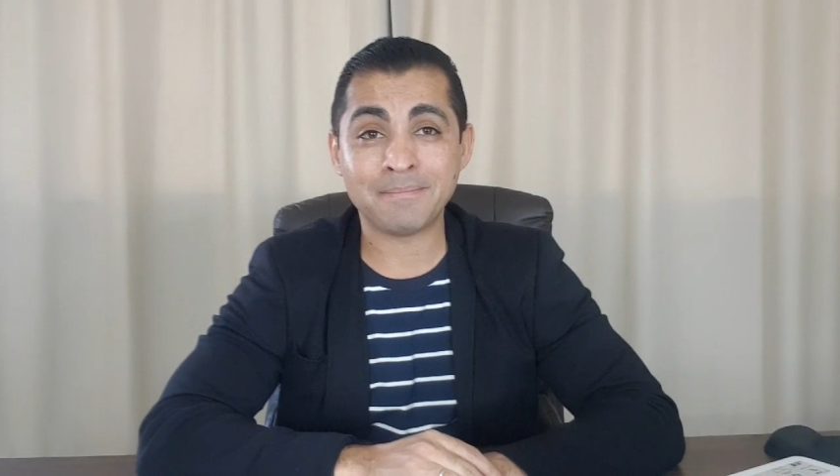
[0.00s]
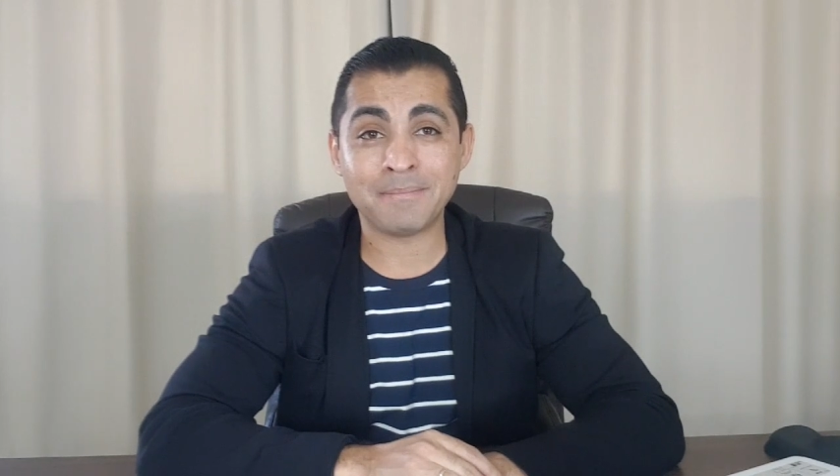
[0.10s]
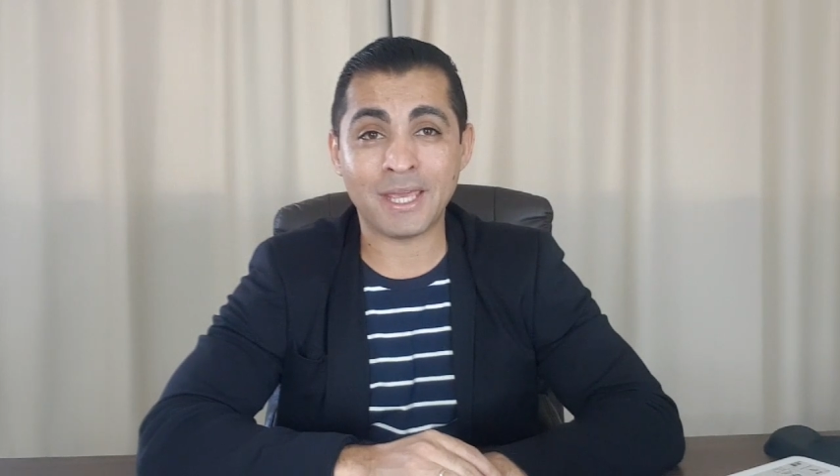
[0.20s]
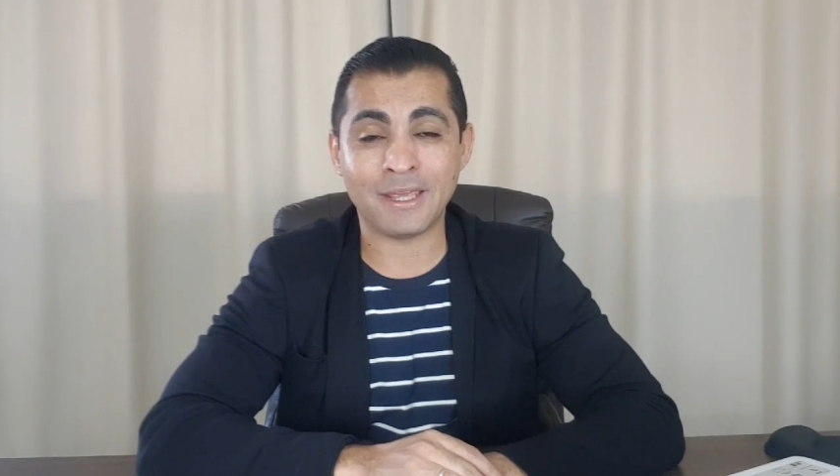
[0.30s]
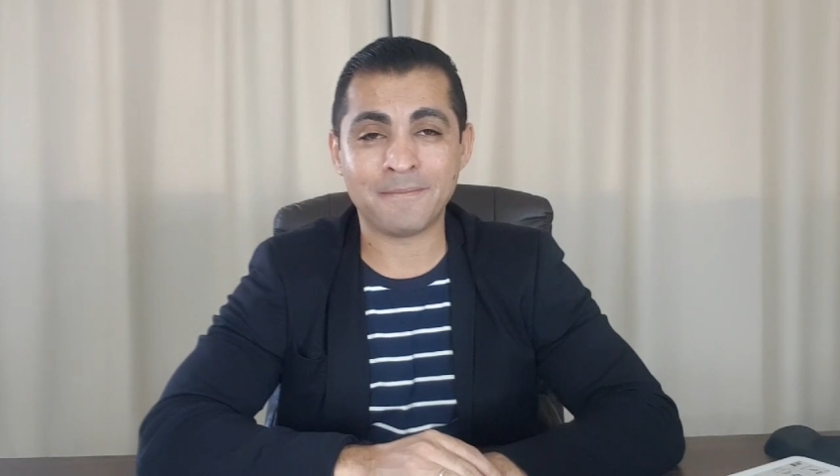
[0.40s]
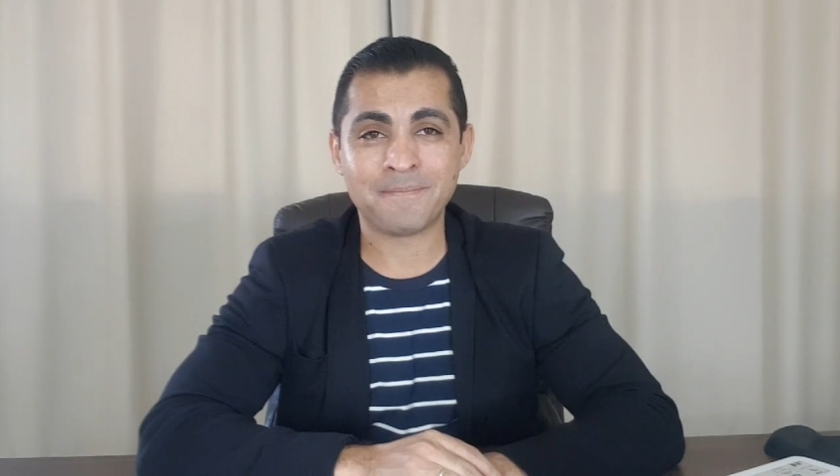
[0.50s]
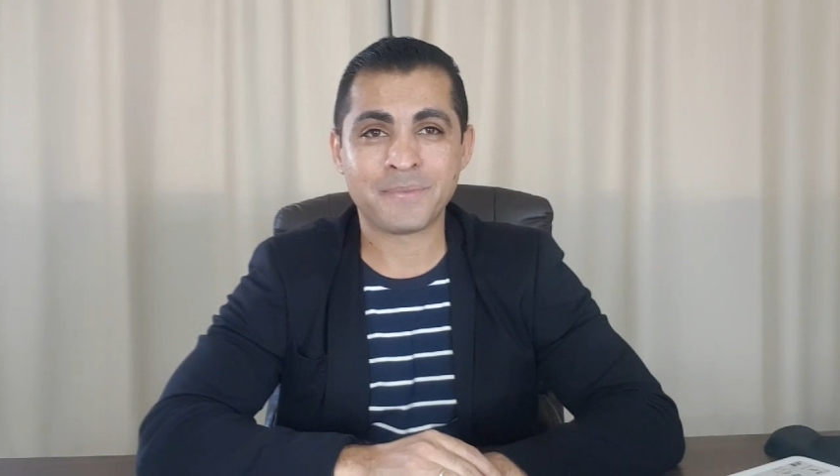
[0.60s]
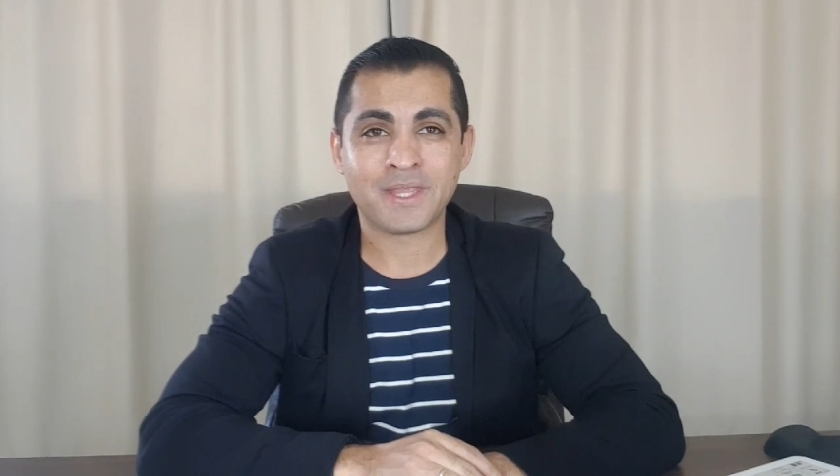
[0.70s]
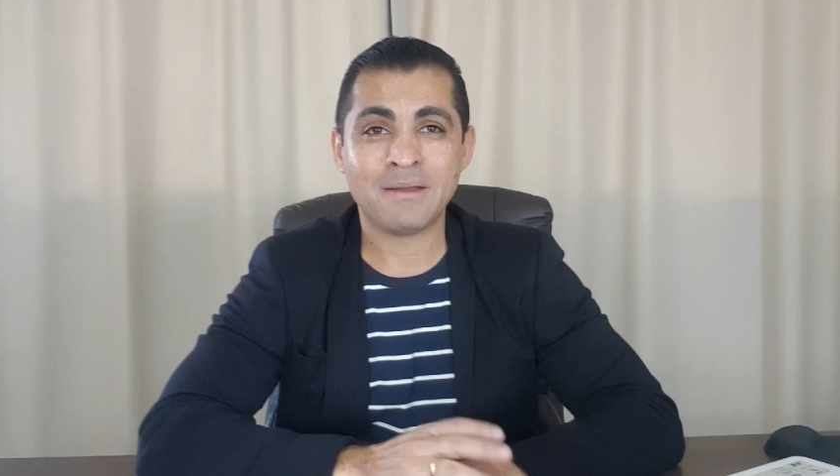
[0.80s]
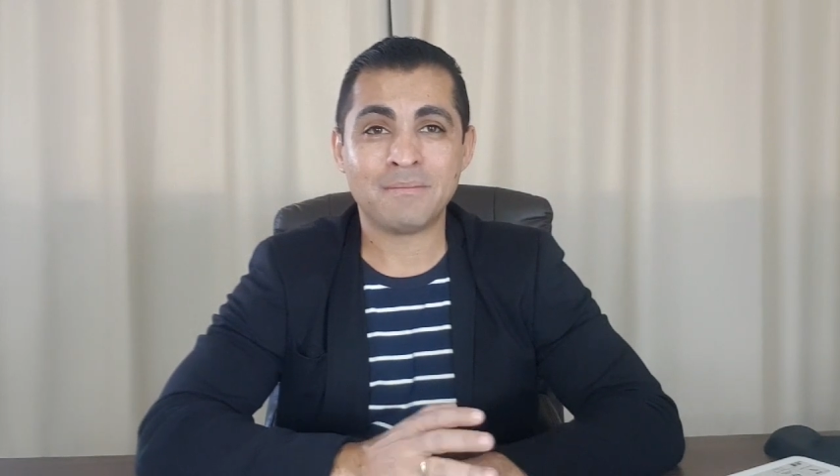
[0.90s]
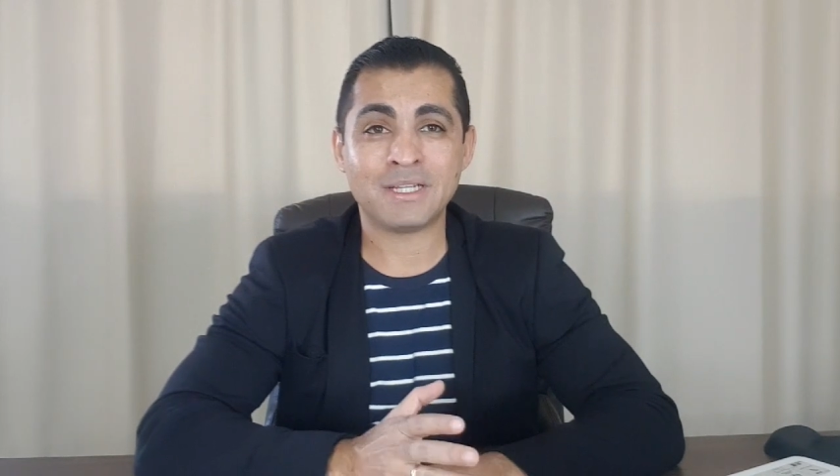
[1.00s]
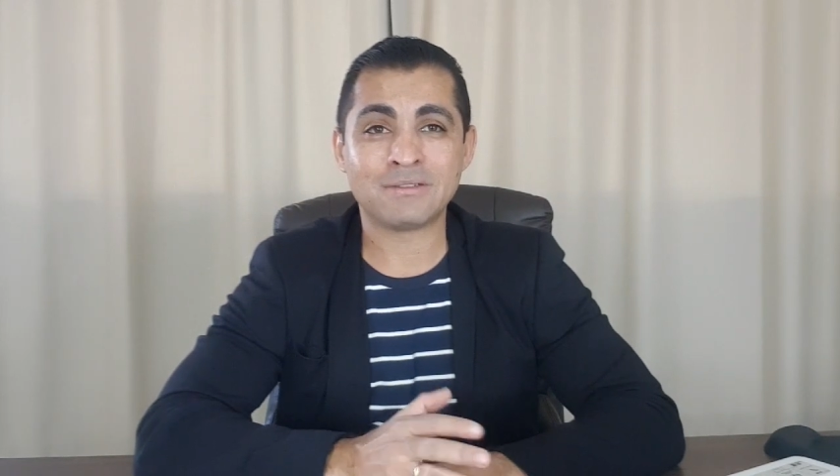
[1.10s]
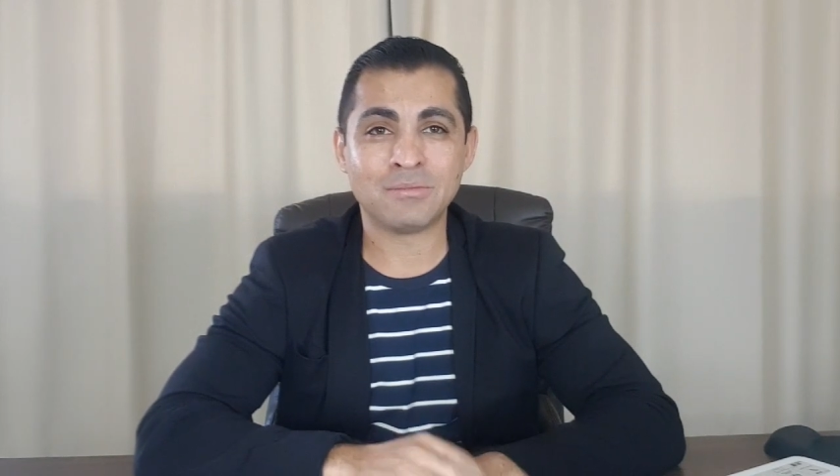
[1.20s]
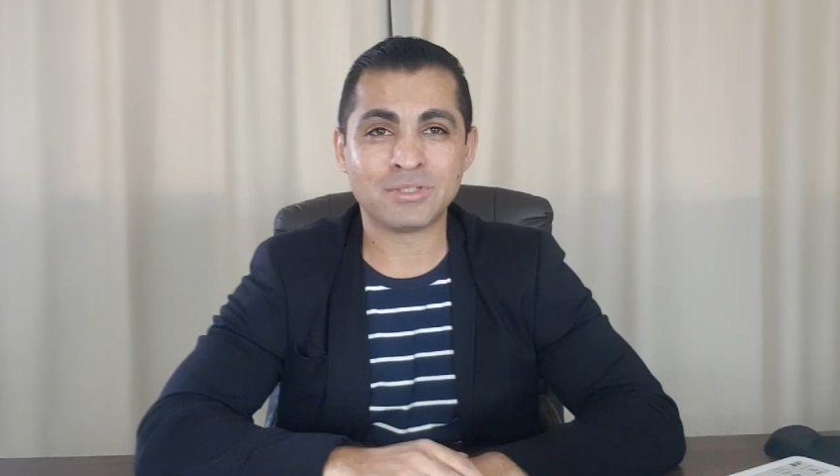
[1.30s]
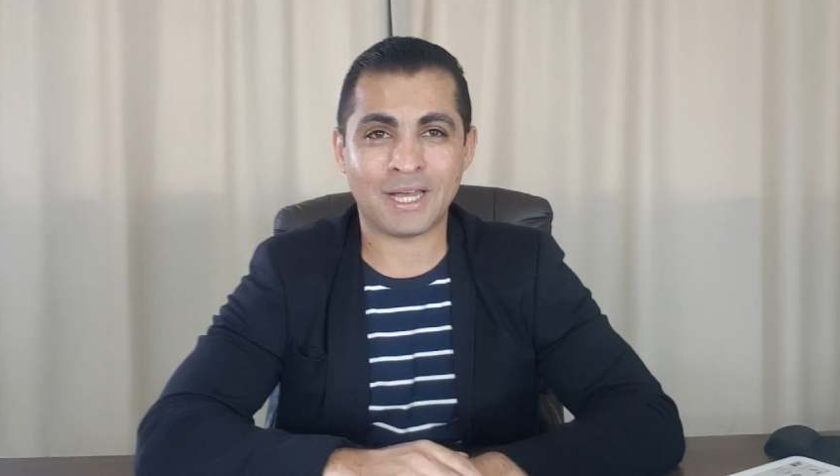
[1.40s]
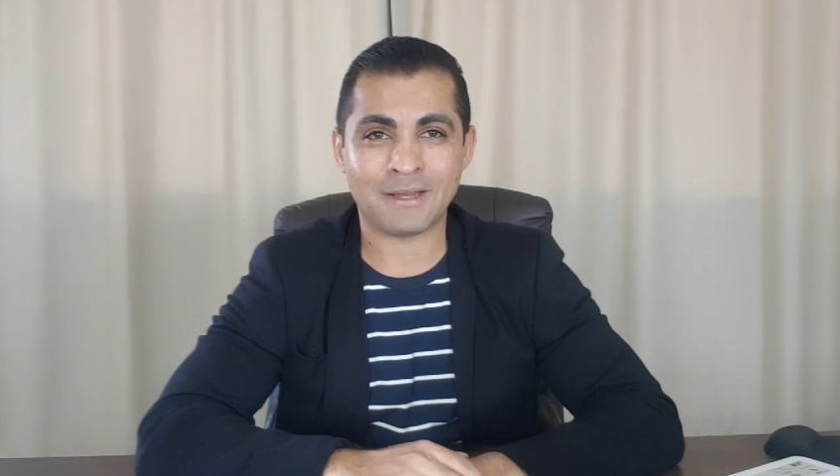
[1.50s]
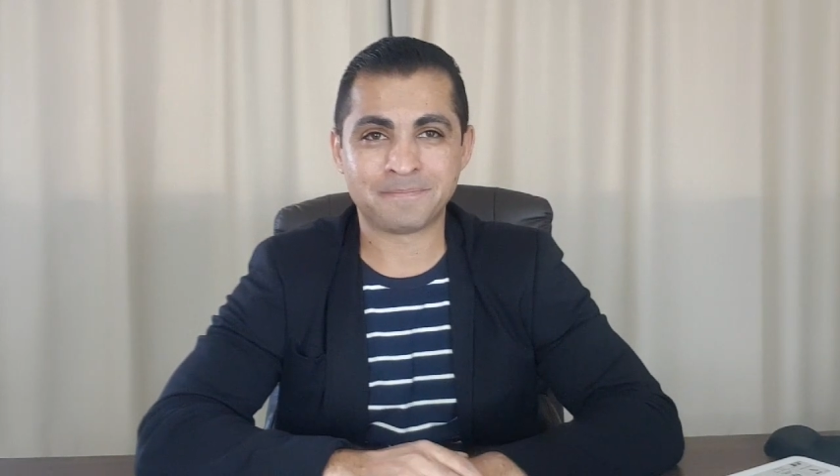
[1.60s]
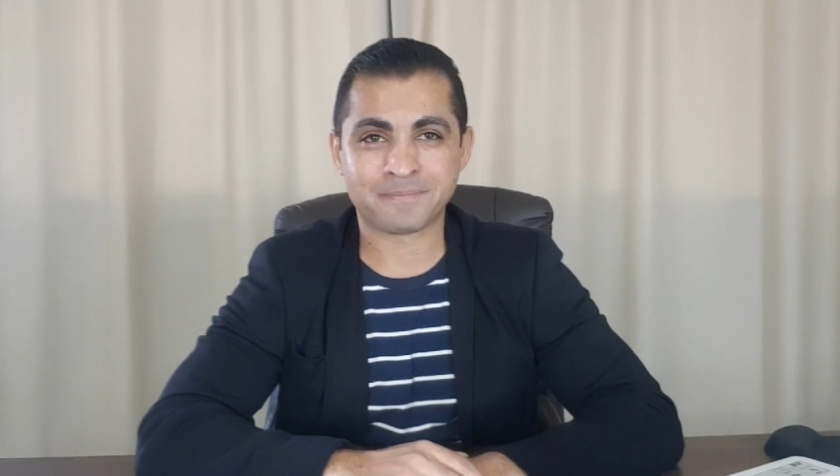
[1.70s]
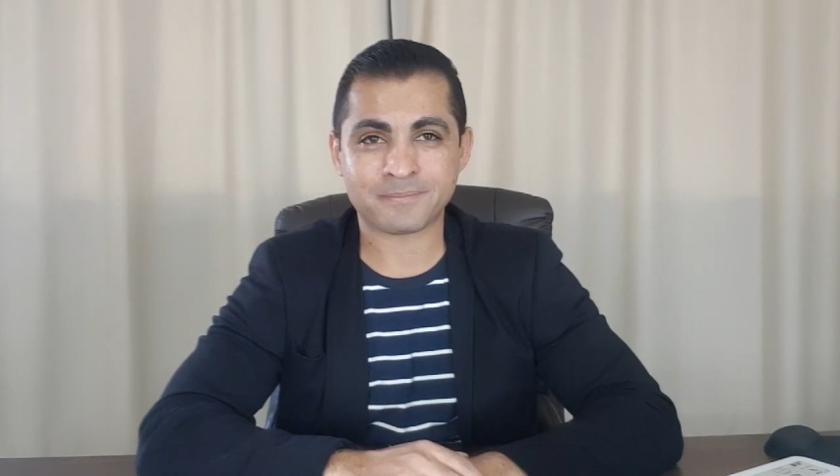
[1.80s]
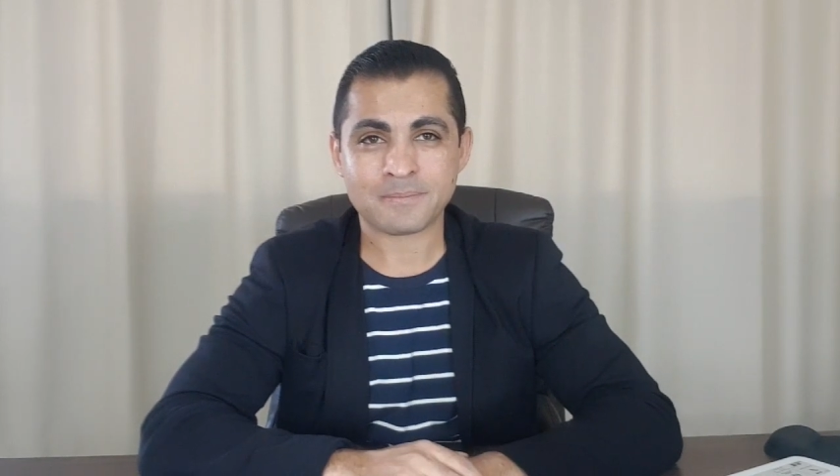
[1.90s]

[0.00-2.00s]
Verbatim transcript: MEI. Mas vamos lá.